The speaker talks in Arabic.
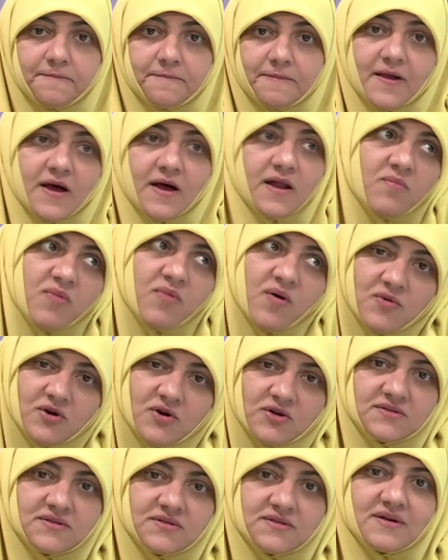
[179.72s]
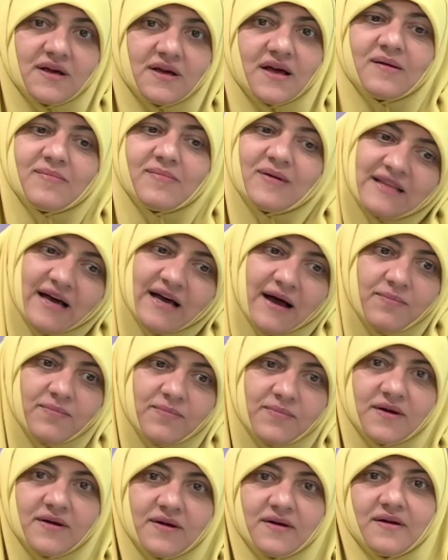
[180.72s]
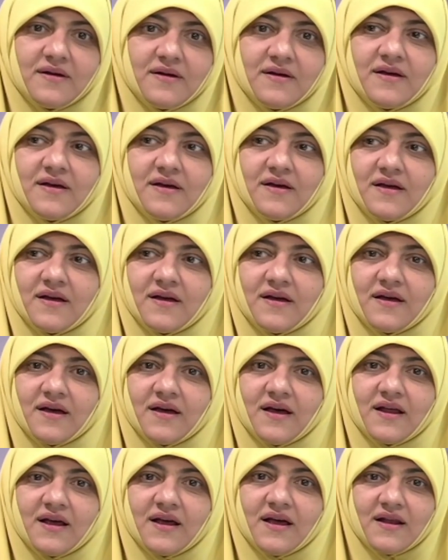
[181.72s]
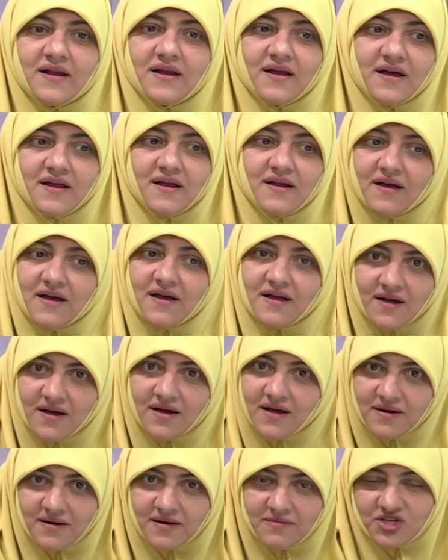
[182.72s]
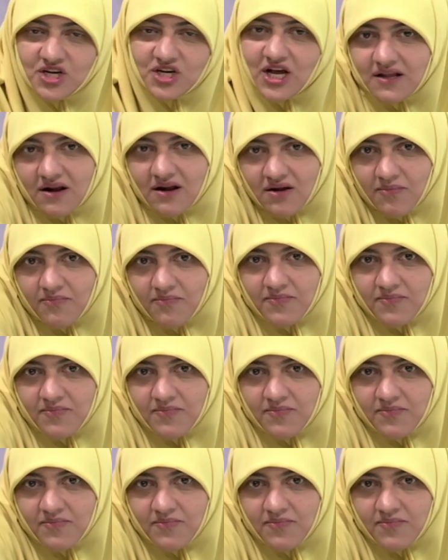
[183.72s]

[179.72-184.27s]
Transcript: انا بمرض انا بتعب آه، انا انا انا انا انا مش قادره اربي